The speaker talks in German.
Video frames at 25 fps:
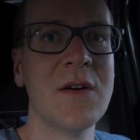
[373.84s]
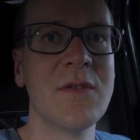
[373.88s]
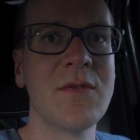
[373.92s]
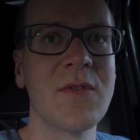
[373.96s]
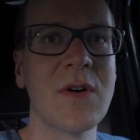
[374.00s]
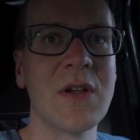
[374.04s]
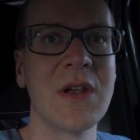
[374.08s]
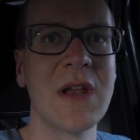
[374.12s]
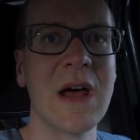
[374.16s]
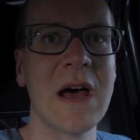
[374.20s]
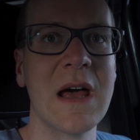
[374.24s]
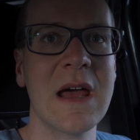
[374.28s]

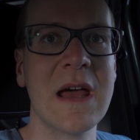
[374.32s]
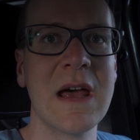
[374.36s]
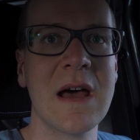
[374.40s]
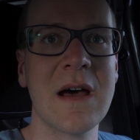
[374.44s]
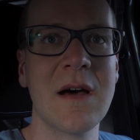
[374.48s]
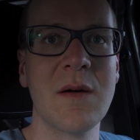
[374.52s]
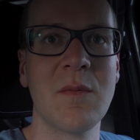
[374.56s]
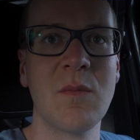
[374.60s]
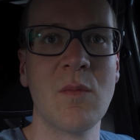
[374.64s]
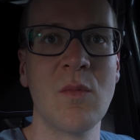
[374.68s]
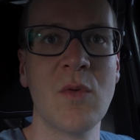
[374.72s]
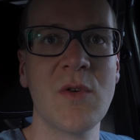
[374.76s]
Von
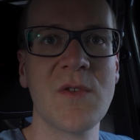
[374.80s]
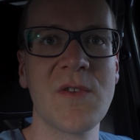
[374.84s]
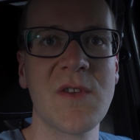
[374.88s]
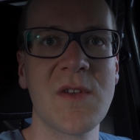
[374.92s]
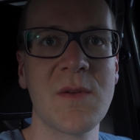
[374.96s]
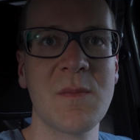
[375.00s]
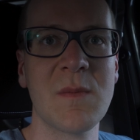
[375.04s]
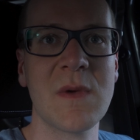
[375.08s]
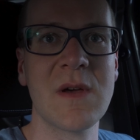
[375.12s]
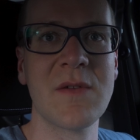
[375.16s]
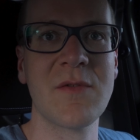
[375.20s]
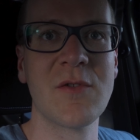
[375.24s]
daher muss
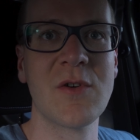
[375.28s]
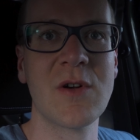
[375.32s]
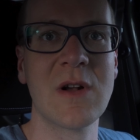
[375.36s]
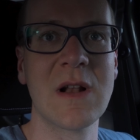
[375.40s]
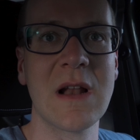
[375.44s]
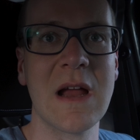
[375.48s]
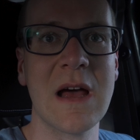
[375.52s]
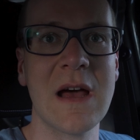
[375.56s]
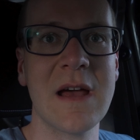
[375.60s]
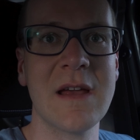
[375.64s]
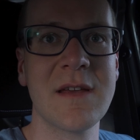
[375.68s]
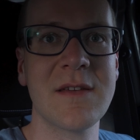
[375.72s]
ich mir wohl
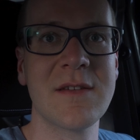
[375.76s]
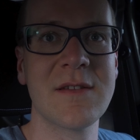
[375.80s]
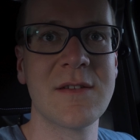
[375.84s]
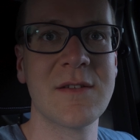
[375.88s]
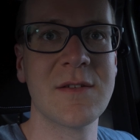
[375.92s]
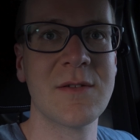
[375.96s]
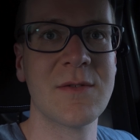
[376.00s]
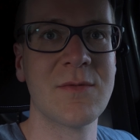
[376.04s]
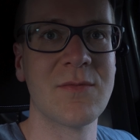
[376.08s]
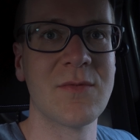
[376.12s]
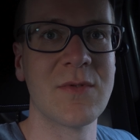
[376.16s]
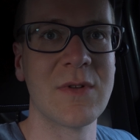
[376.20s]

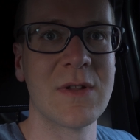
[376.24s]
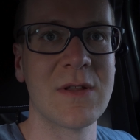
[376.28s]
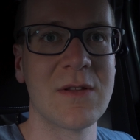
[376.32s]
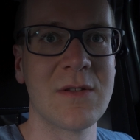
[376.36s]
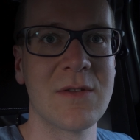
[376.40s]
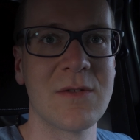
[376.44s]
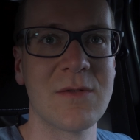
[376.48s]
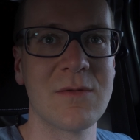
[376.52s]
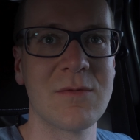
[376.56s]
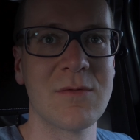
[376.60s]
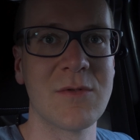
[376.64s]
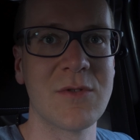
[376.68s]
gleich,
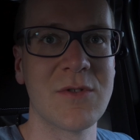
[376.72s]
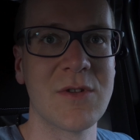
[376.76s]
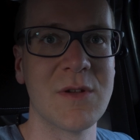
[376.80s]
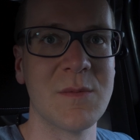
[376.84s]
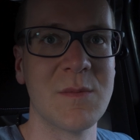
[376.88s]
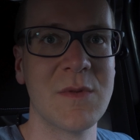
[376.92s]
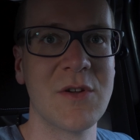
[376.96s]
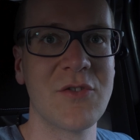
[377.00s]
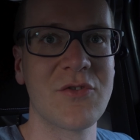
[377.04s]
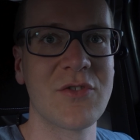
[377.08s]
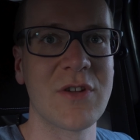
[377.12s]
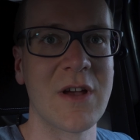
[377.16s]
wenn nicht
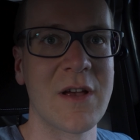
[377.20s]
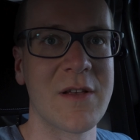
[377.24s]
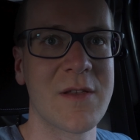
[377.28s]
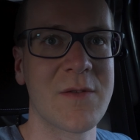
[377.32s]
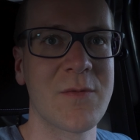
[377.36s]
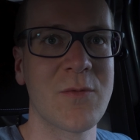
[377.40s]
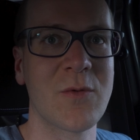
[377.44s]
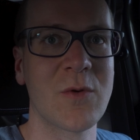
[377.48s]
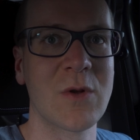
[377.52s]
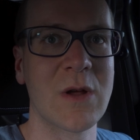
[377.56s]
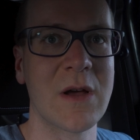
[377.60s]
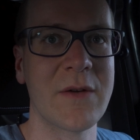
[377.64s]
die
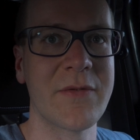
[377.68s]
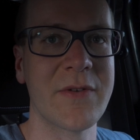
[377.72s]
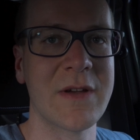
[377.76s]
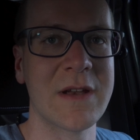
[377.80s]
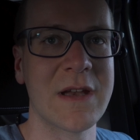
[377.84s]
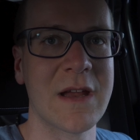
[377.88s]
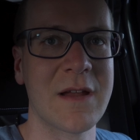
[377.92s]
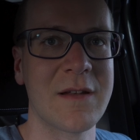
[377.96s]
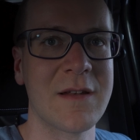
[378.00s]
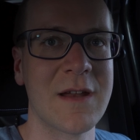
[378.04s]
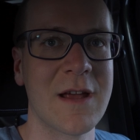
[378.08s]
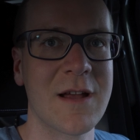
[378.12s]
Milchstraße
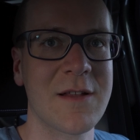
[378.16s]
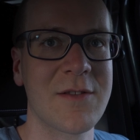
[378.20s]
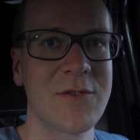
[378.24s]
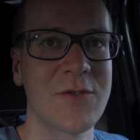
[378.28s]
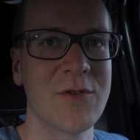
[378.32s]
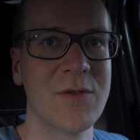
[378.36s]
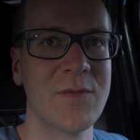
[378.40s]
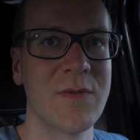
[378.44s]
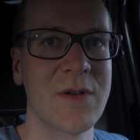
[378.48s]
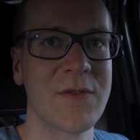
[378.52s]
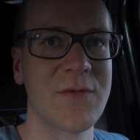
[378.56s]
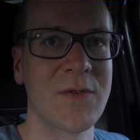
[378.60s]
fotografiert hat, nachts
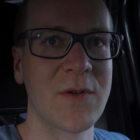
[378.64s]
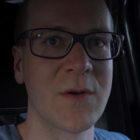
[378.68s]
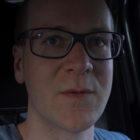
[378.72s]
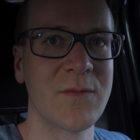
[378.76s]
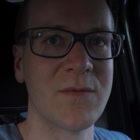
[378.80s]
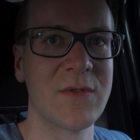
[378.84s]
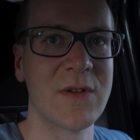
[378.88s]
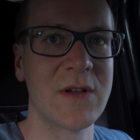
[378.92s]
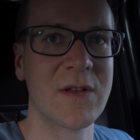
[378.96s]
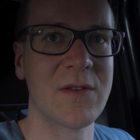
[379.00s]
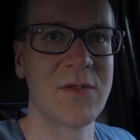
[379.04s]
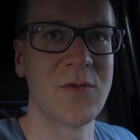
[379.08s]
irgendwas
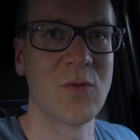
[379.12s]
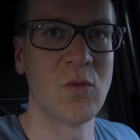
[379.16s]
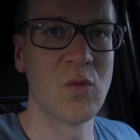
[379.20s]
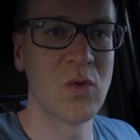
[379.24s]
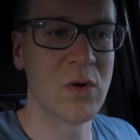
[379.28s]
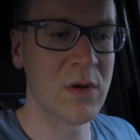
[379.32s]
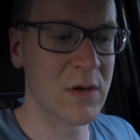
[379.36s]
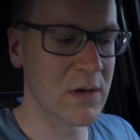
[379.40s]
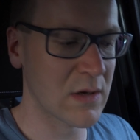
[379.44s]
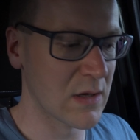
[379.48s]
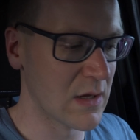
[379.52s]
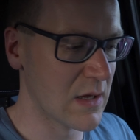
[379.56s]
Vernünftiges
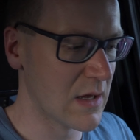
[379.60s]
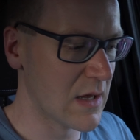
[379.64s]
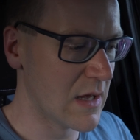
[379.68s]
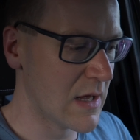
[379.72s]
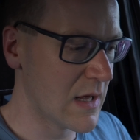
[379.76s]
suchen.